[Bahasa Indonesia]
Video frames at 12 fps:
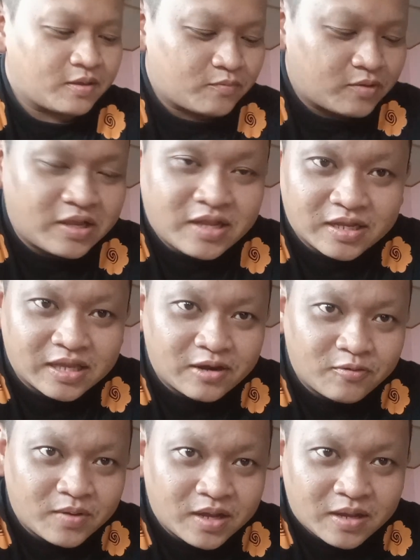boleh
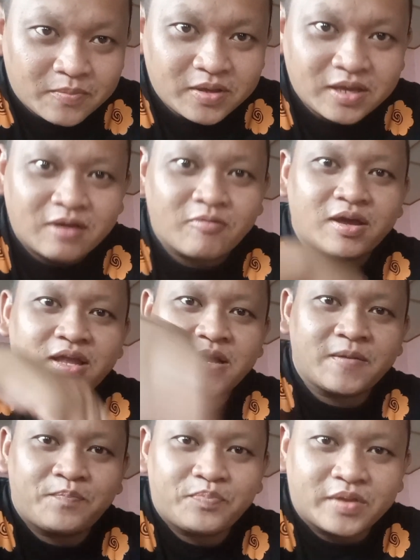datang rumah kami gawai lah